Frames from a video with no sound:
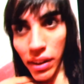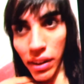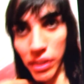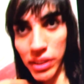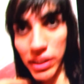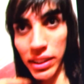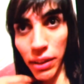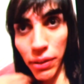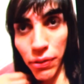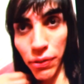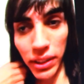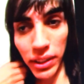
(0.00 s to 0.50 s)
o
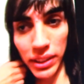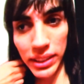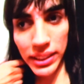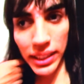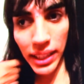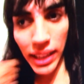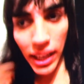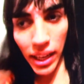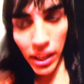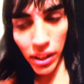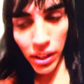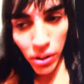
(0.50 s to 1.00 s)
sea, fue este
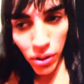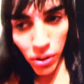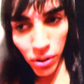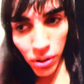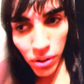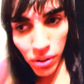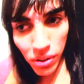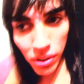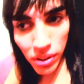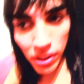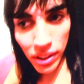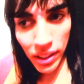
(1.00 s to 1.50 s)
año
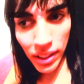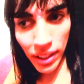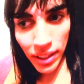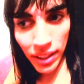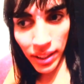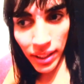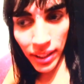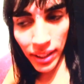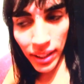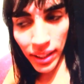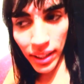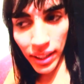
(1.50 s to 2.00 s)

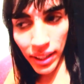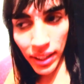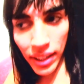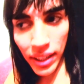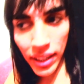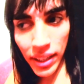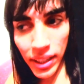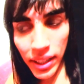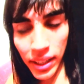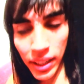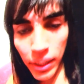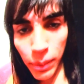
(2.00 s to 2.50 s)
que,
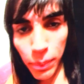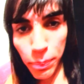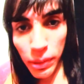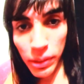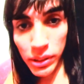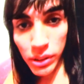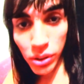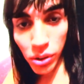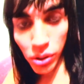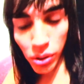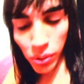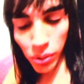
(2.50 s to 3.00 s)
pasó
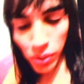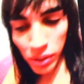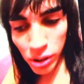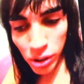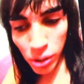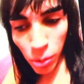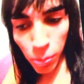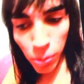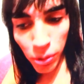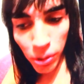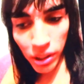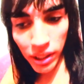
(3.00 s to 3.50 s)
todo esto
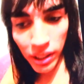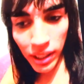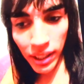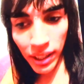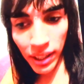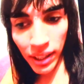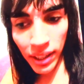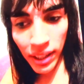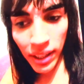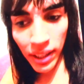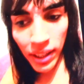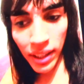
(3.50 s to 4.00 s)

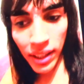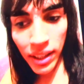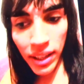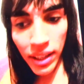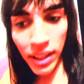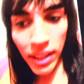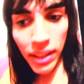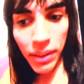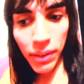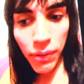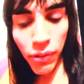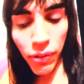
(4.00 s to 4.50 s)
porque
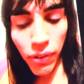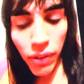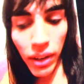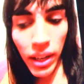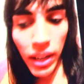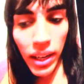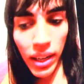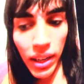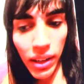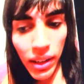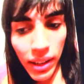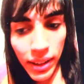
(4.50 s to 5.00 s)
fue
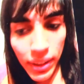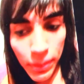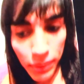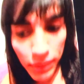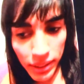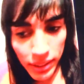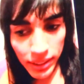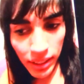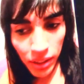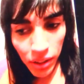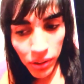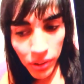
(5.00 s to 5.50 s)
el
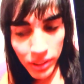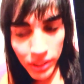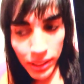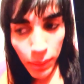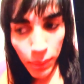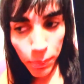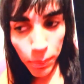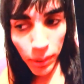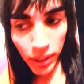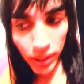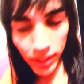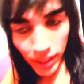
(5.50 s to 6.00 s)
aniversario de
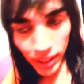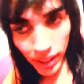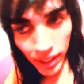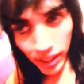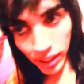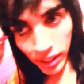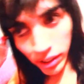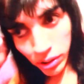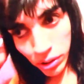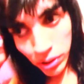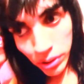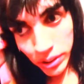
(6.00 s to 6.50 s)
Zapata,
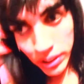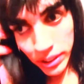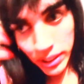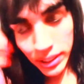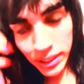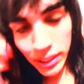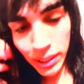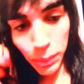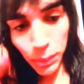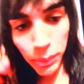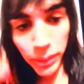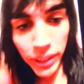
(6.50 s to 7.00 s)
entonces
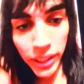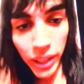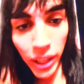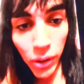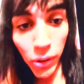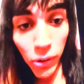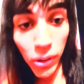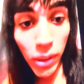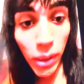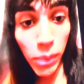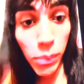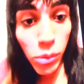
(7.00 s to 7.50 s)
invitaron a
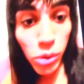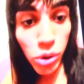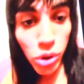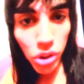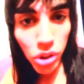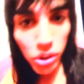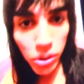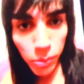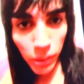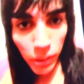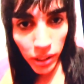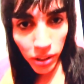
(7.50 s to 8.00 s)
muchos
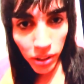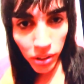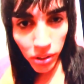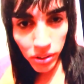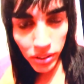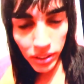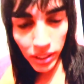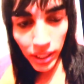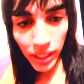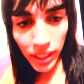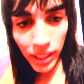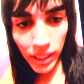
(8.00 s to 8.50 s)
medios de
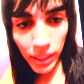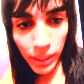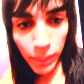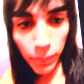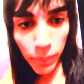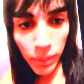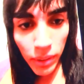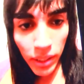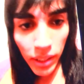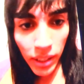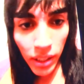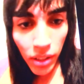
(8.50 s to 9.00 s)
aquí de
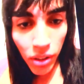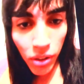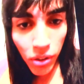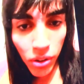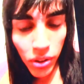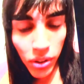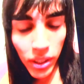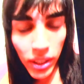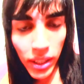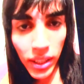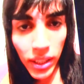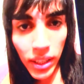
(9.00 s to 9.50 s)
México,
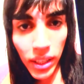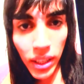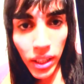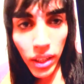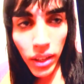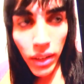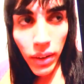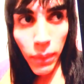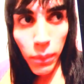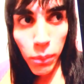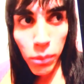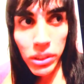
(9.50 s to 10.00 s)
de
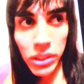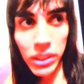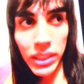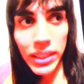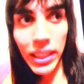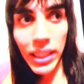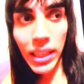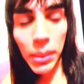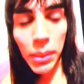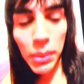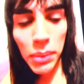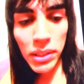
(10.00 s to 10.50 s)
muchas
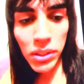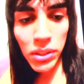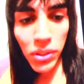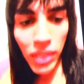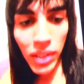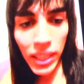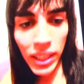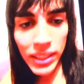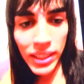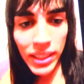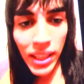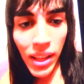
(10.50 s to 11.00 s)

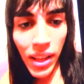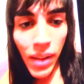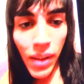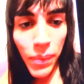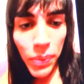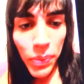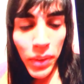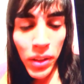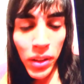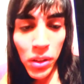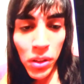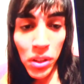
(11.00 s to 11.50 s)
televisoras,
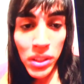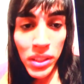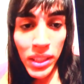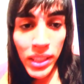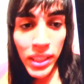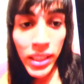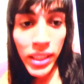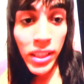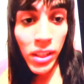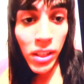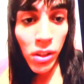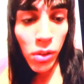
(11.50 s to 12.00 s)
entonces le
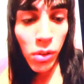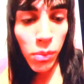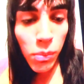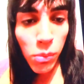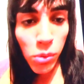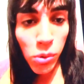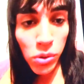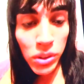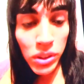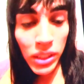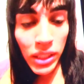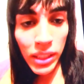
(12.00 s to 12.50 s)
dieron
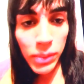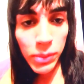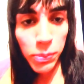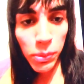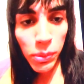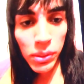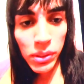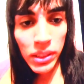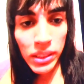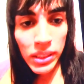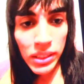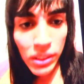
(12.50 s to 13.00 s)
mucha
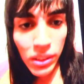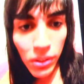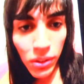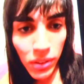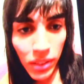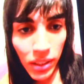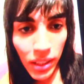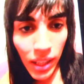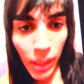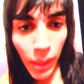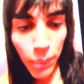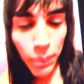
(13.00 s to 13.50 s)
exposición
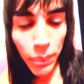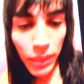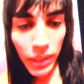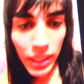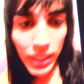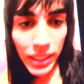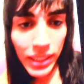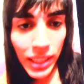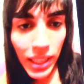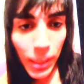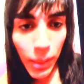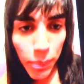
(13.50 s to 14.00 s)
apenas a
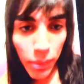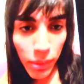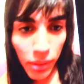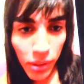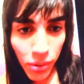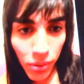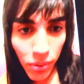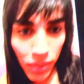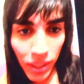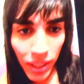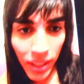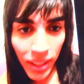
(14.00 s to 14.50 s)
la
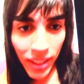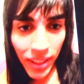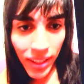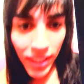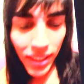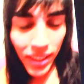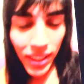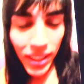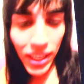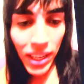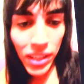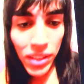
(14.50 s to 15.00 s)
pintura.
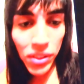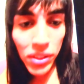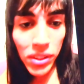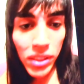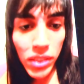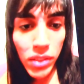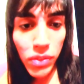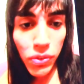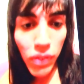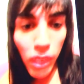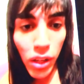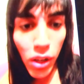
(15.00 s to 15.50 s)
Entonces
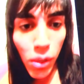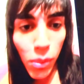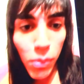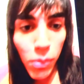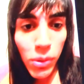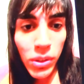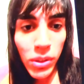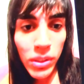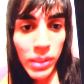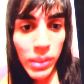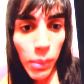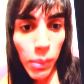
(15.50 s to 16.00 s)
fue como
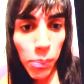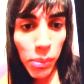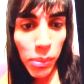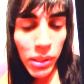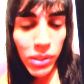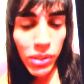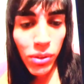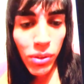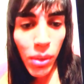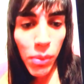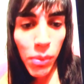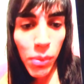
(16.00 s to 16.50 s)
se empezó a
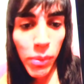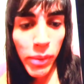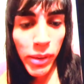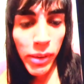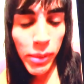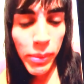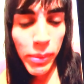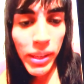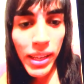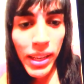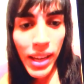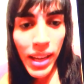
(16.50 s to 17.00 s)
volver
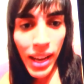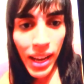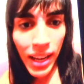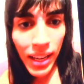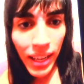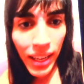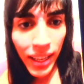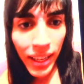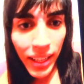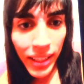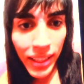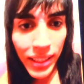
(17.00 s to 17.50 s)
viral, la
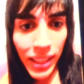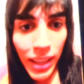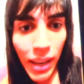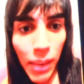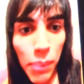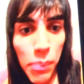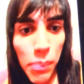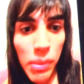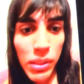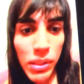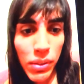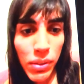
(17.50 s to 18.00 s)
gente la
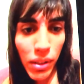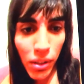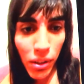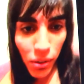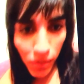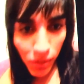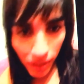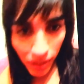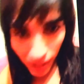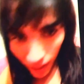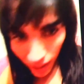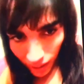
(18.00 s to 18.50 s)
empezó a
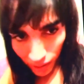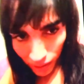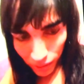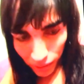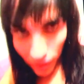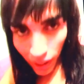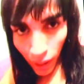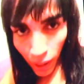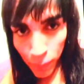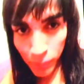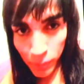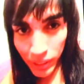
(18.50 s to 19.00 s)
notar, a
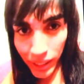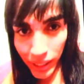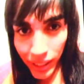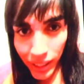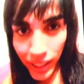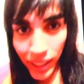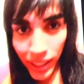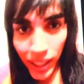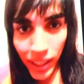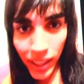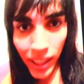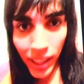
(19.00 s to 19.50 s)
pesar de que
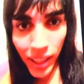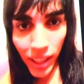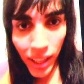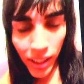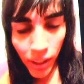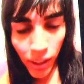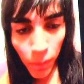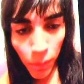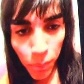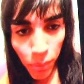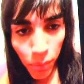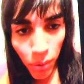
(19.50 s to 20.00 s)
ya tenía
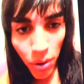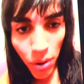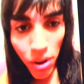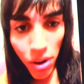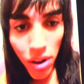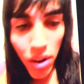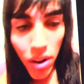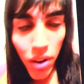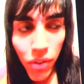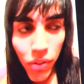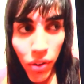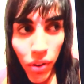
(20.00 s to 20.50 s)
tiempo,
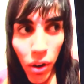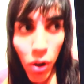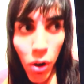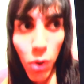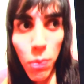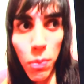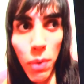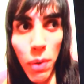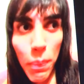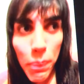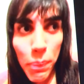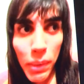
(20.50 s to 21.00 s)
fue como
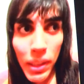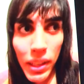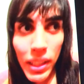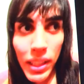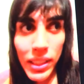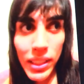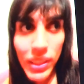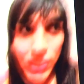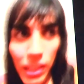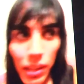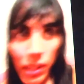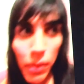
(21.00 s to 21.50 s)
apenas
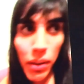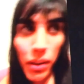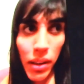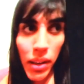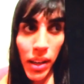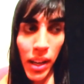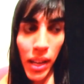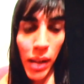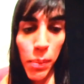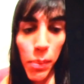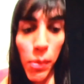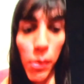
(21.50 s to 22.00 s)
el,
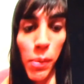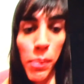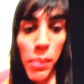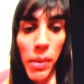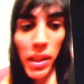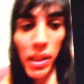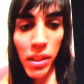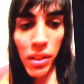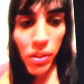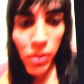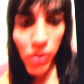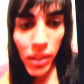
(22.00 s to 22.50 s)

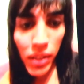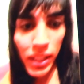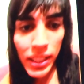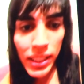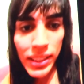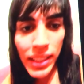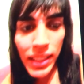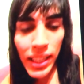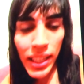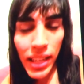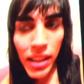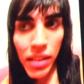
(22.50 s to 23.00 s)
momento en que se
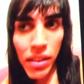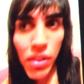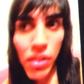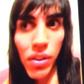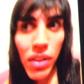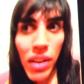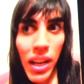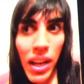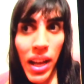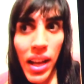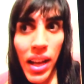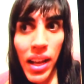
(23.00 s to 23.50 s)
le dio
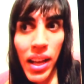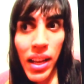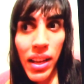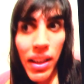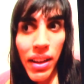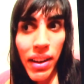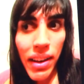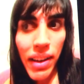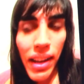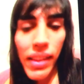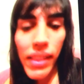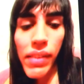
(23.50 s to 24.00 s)
la,
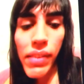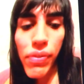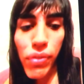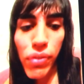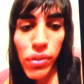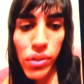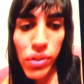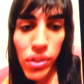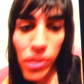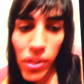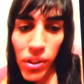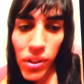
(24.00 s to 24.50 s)

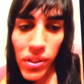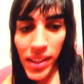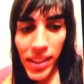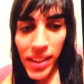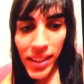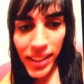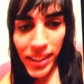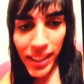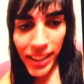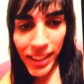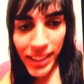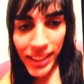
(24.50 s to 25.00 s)
difusión que
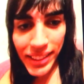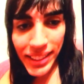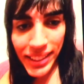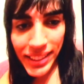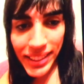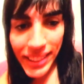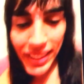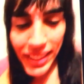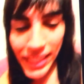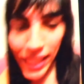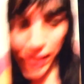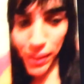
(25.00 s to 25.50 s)

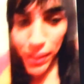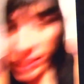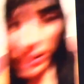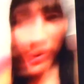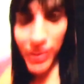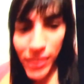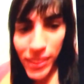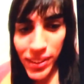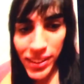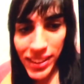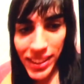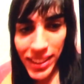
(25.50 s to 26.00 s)
necesitaba.
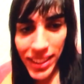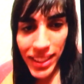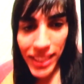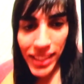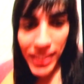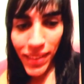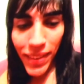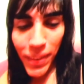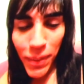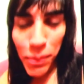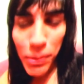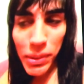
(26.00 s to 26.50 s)
Entonces,
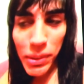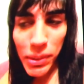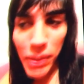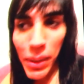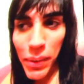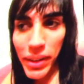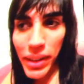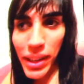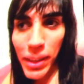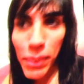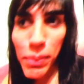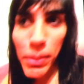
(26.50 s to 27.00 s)
pues la
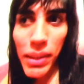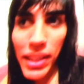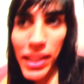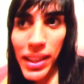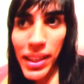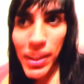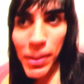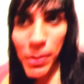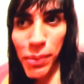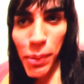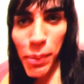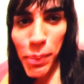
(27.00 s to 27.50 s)
verdad me,
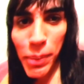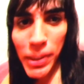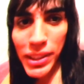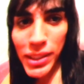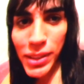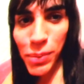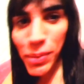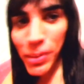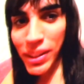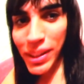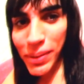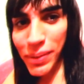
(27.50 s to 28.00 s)
me parece muy
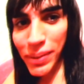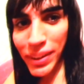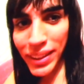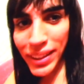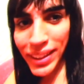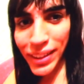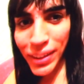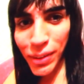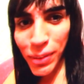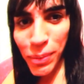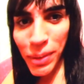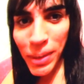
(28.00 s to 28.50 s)
divertido
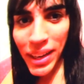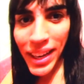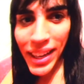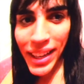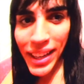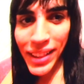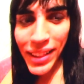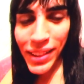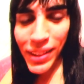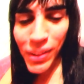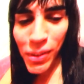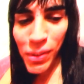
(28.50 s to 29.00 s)
y me
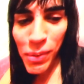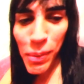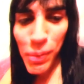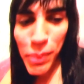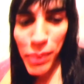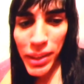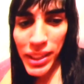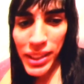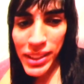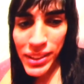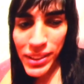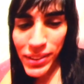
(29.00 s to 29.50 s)
encantó, me
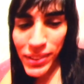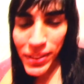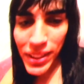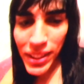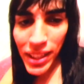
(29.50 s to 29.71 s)
pareció una